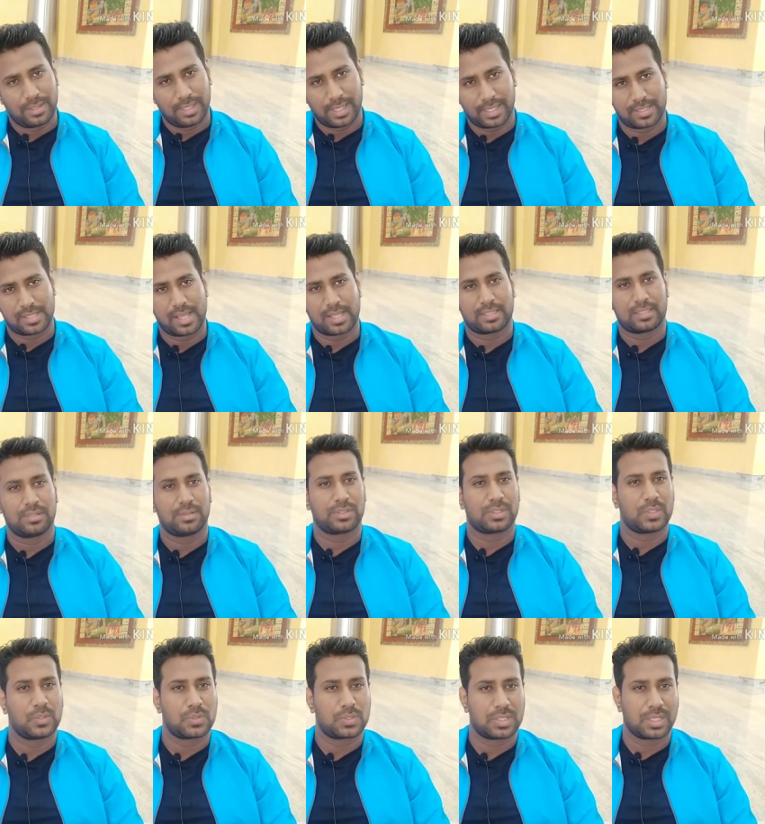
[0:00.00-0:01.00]
एक जाते
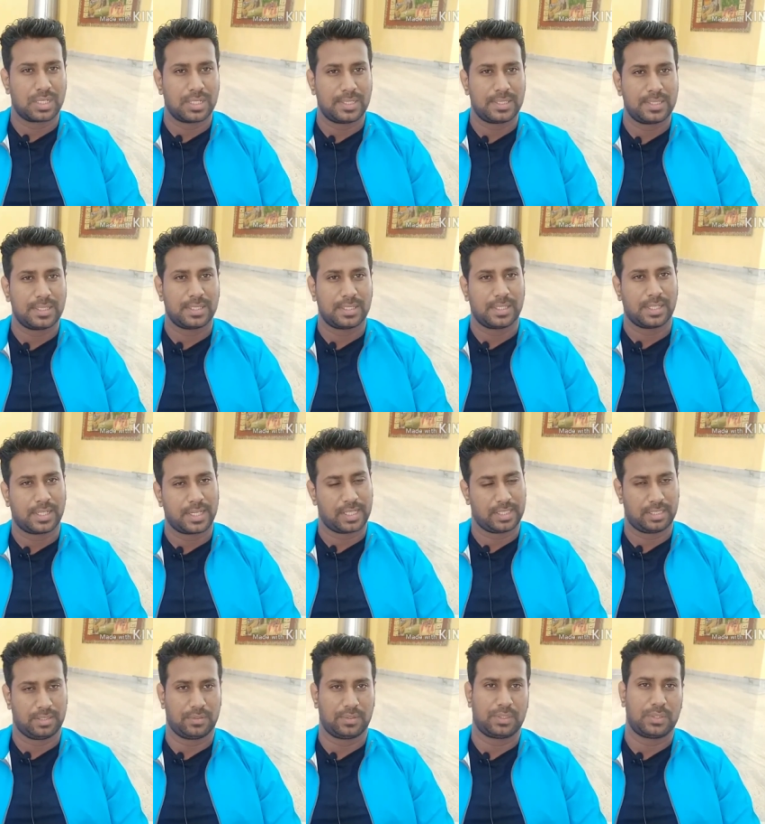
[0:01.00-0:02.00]
वक्त यूज़ कर लीजिए एक
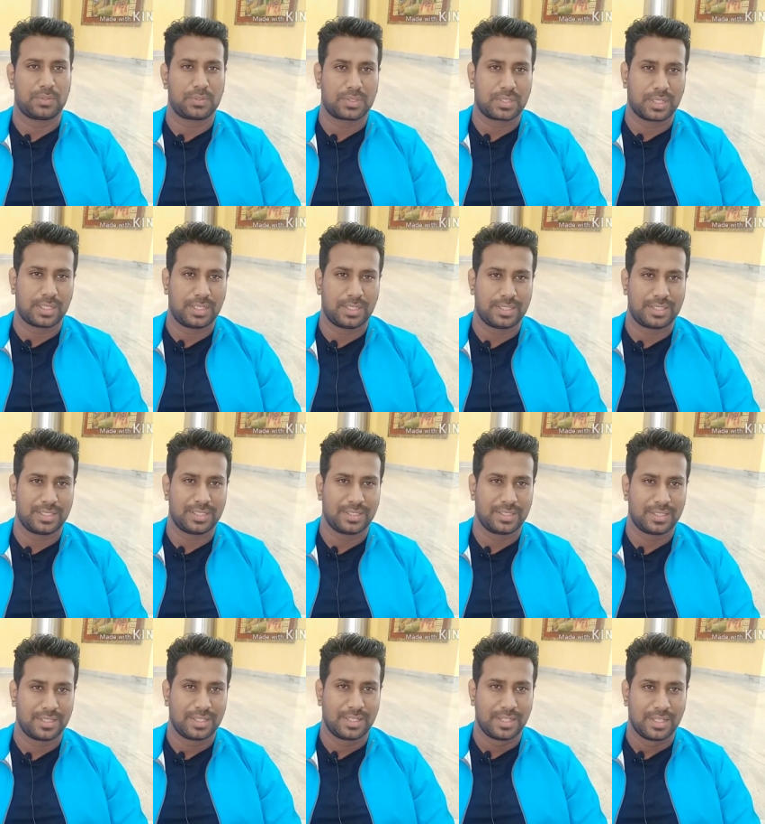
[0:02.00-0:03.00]
आते वक्त यूज़ कर लीजिए
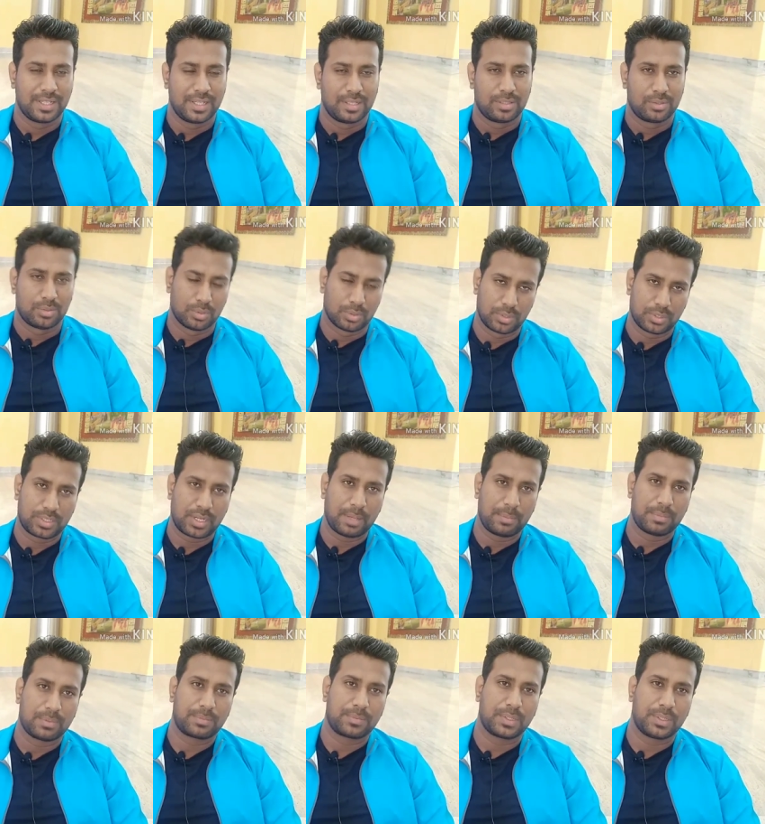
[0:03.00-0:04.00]
दोनों
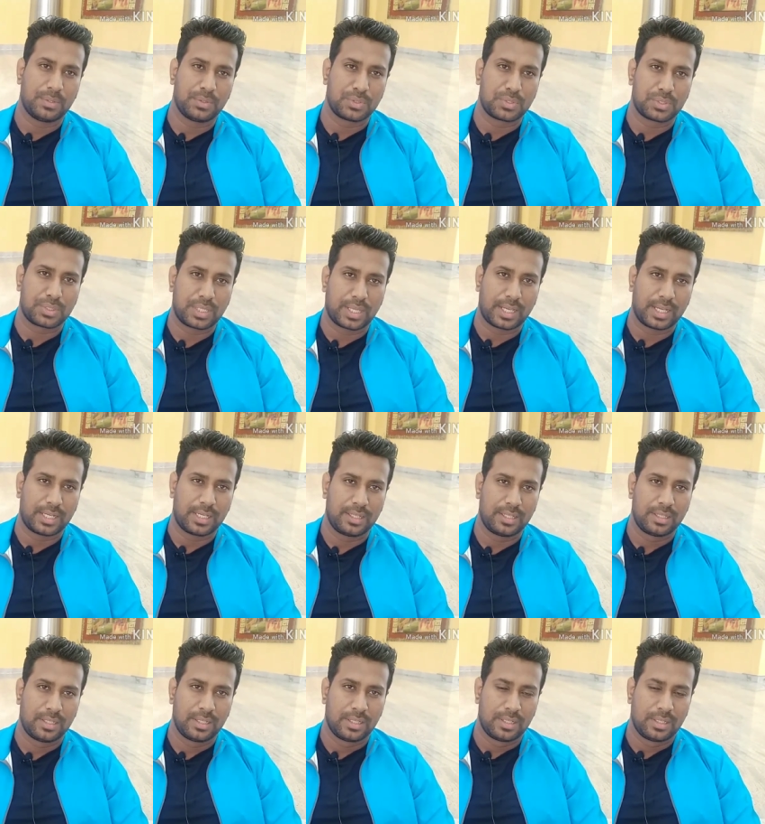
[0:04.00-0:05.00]
टाइम आपका यूज़ हो जाएगा
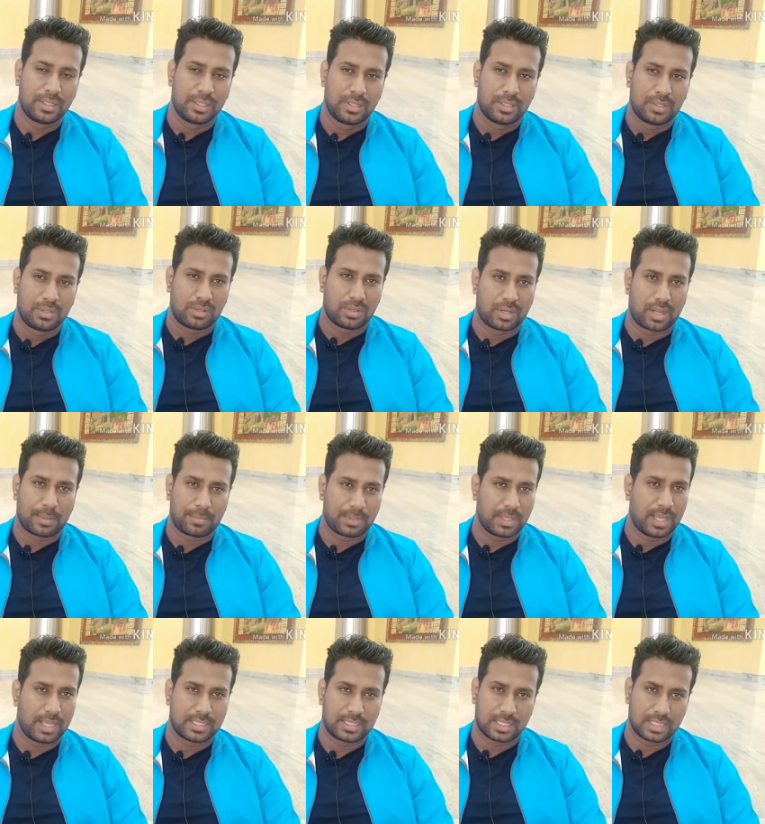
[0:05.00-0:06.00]
और
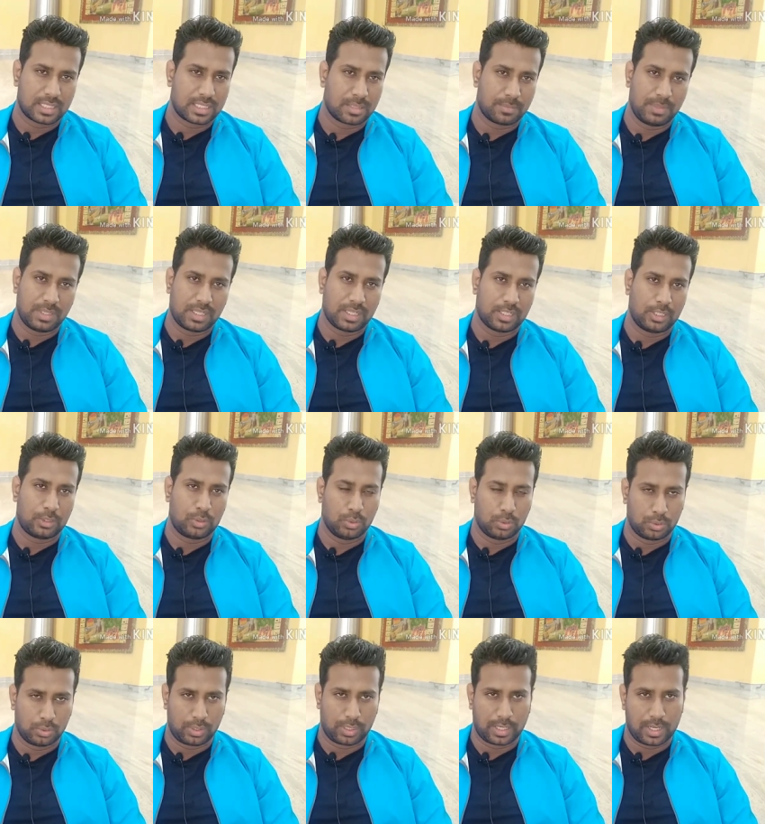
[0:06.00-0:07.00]
आपके आजकल सभी के अंदर
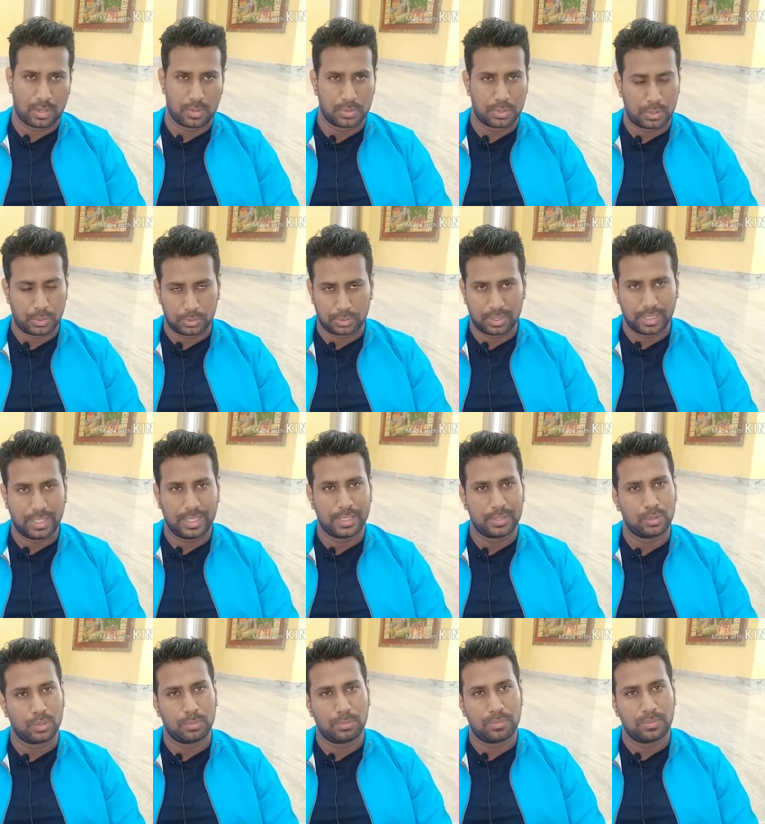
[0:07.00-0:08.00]
दो दो अकाउंट होते ही है
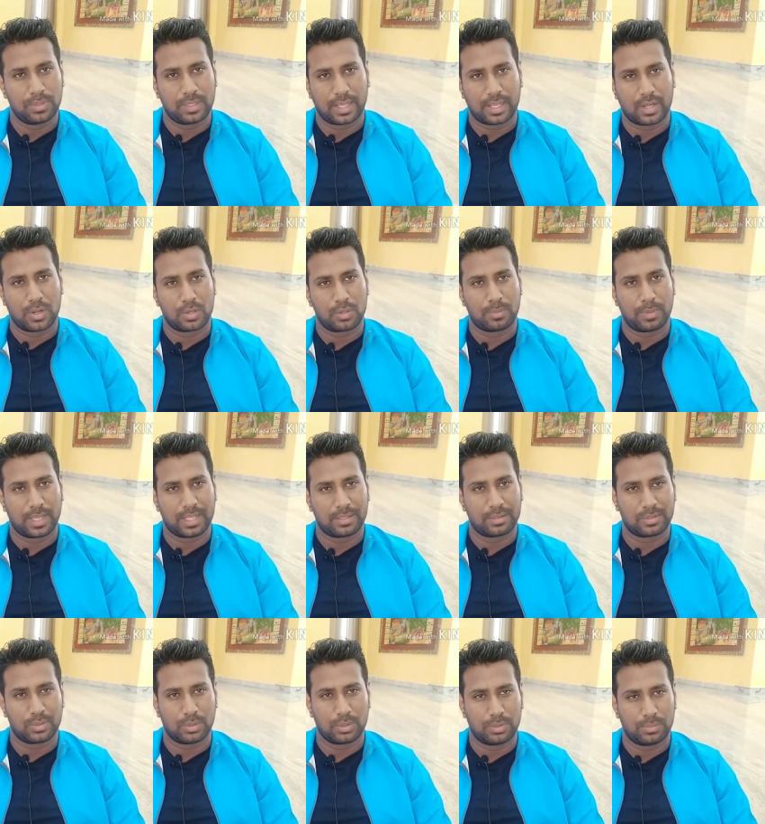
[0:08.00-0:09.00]
दो अकाउंट बैंक
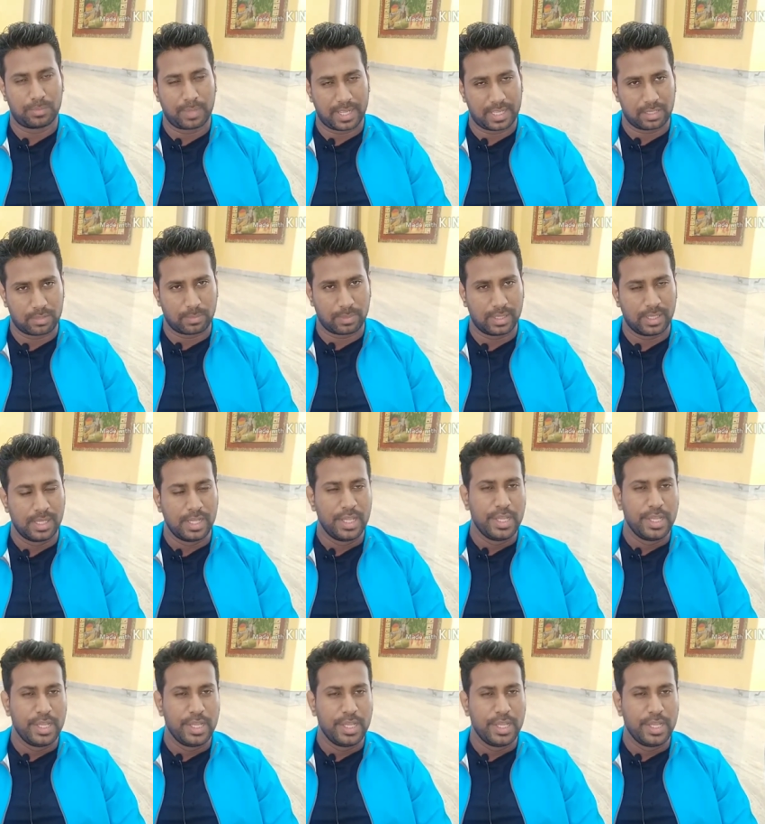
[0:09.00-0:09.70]
दो बैंक में